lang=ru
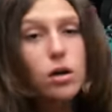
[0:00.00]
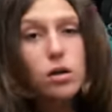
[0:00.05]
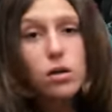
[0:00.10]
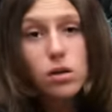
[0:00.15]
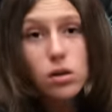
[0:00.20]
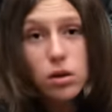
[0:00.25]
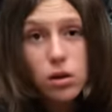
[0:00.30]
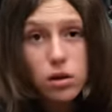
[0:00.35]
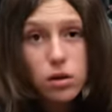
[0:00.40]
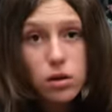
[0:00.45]

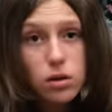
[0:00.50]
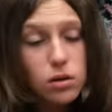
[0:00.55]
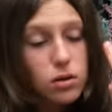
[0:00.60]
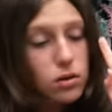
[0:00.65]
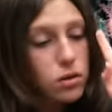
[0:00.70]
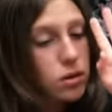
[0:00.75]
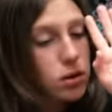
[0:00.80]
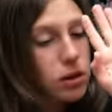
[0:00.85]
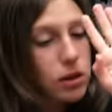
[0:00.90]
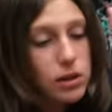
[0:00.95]

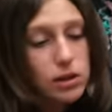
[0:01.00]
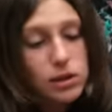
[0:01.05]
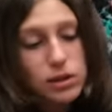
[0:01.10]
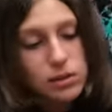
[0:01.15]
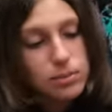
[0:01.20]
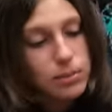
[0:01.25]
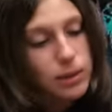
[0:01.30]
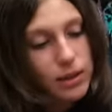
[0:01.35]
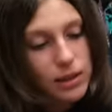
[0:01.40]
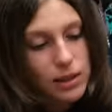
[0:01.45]
Но не
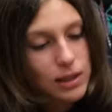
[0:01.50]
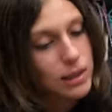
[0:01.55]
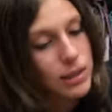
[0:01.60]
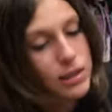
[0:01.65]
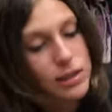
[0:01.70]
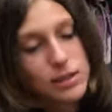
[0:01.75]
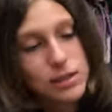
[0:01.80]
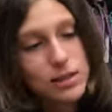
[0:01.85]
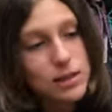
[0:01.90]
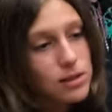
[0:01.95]

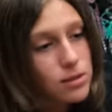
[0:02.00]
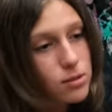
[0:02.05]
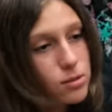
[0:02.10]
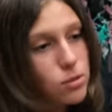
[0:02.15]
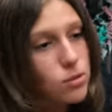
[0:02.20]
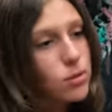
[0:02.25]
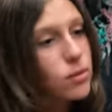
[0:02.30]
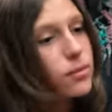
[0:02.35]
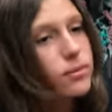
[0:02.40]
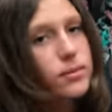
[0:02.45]
смотрите
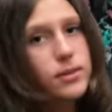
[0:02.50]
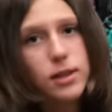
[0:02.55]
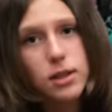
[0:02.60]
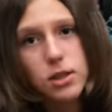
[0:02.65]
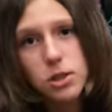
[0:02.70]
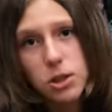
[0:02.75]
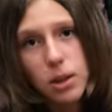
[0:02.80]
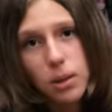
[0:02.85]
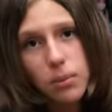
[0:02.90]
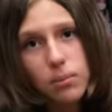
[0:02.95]
снизу,
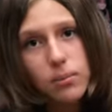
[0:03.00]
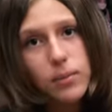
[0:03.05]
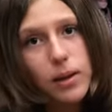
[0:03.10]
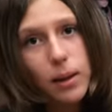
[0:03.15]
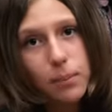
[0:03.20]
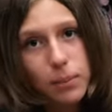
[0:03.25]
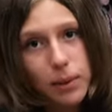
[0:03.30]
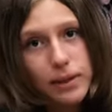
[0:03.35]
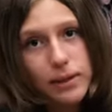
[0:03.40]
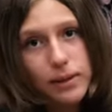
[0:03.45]
зачем
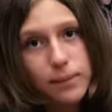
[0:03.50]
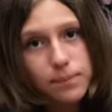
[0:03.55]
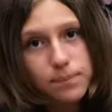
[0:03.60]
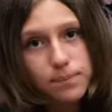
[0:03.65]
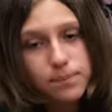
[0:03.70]
нам это?